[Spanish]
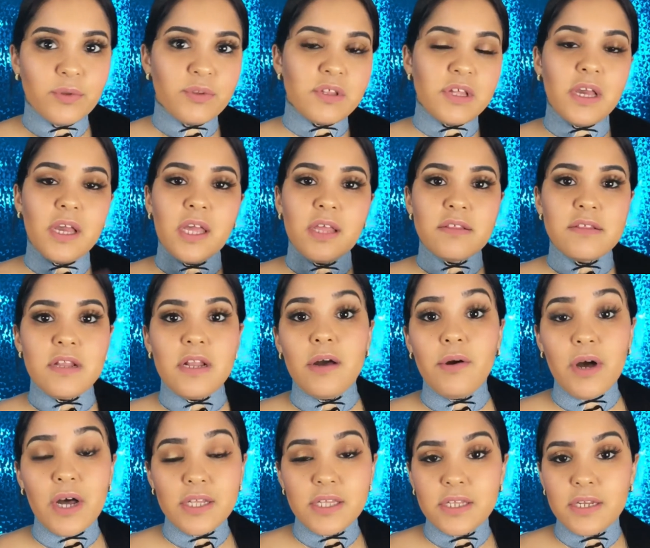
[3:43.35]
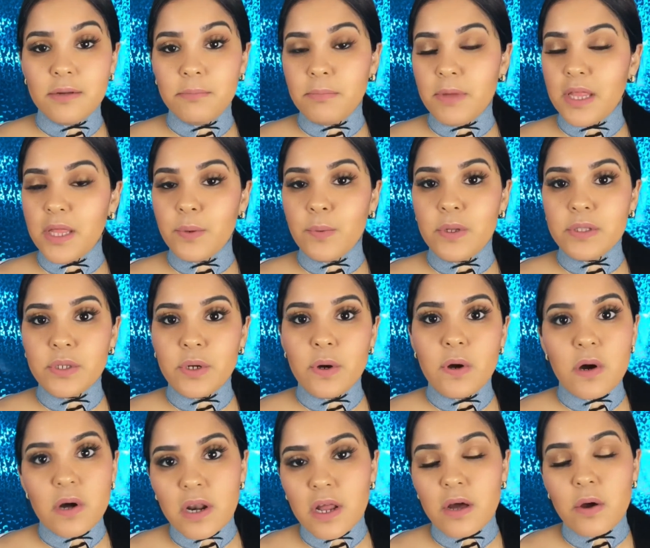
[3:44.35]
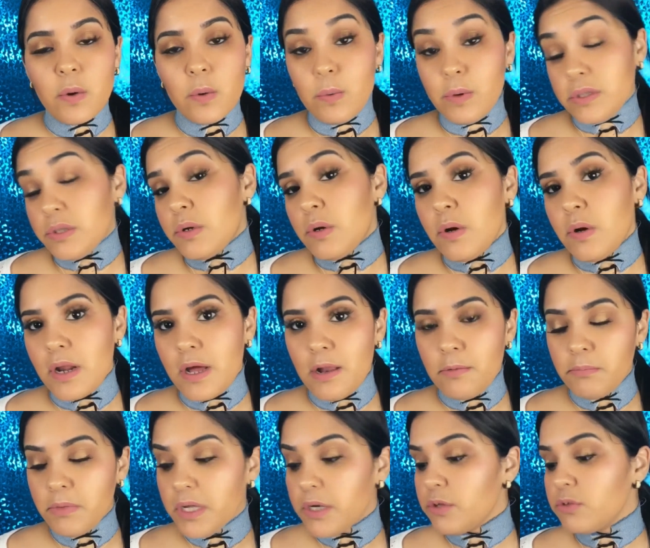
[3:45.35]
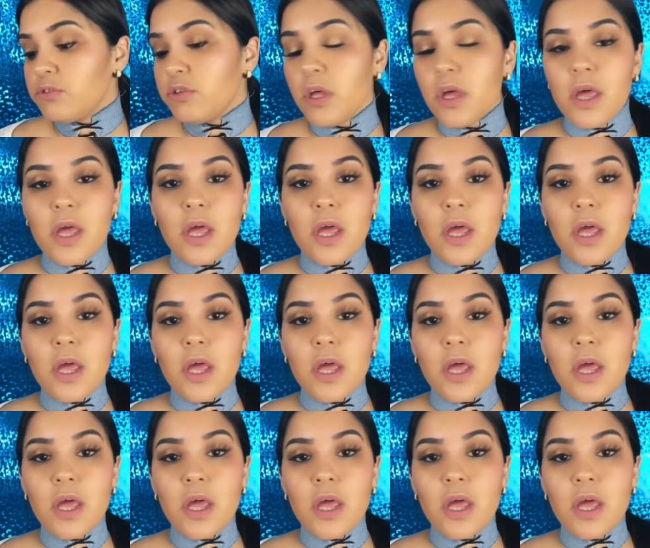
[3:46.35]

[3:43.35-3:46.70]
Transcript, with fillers: o sea que si la vas a tener más de 4 horas o 4 horas al menos,